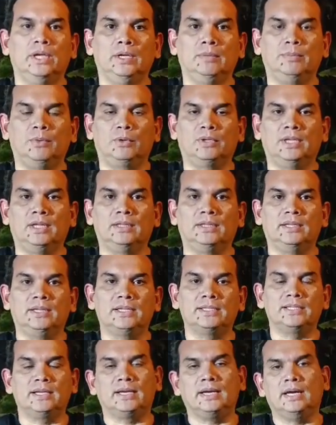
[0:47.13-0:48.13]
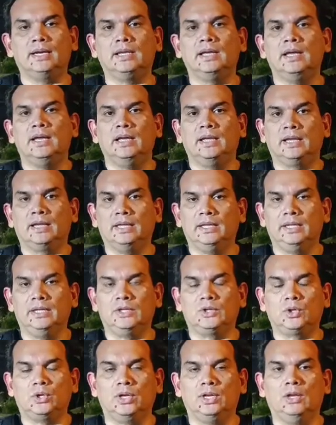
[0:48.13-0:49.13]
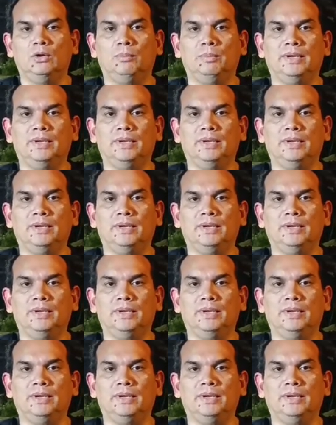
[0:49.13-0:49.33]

Importante destacar que dentro de la